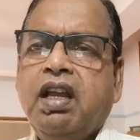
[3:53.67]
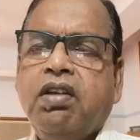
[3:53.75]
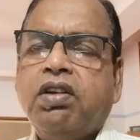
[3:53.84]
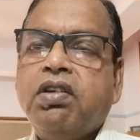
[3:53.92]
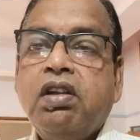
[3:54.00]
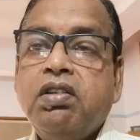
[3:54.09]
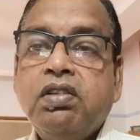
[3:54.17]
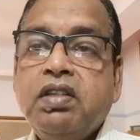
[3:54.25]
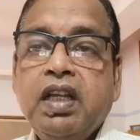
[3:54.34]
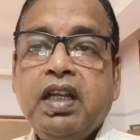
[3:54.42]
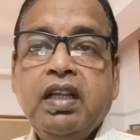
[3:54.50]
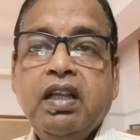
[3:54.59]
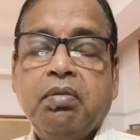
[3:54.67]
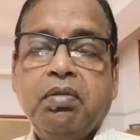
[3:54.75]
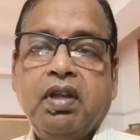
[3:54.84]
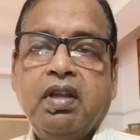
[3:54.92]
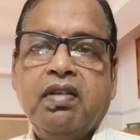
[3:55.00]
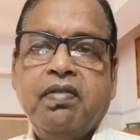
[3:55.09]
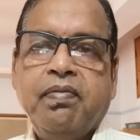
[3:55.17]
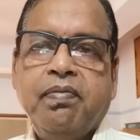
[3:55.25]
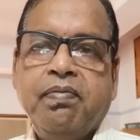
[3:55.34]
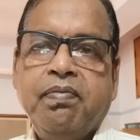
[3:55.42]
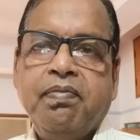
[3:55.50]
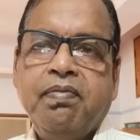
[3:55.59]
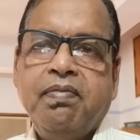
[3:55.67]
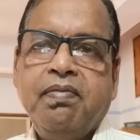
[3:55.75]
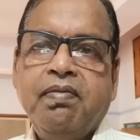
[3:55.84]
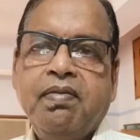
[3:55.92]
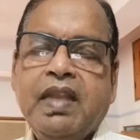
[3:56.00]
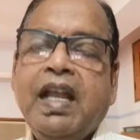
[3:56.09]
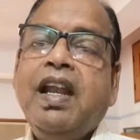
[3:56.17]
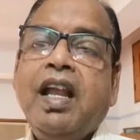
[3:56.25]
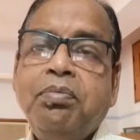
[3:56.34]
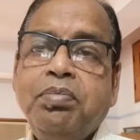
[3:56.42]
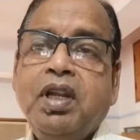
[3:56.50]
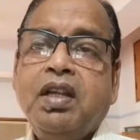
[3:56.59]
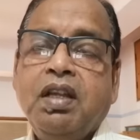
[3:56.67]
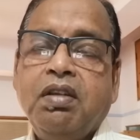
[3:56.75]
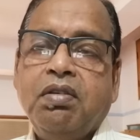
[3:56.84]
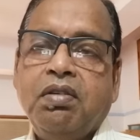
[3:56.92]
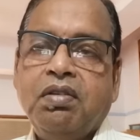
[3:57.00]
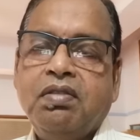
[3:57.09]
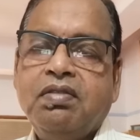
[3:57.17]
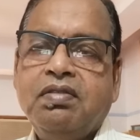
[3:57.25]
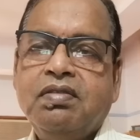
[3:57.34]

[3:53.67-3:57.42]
এই ঘটনা তো থেকে যাবে তার লাভটা কী হলো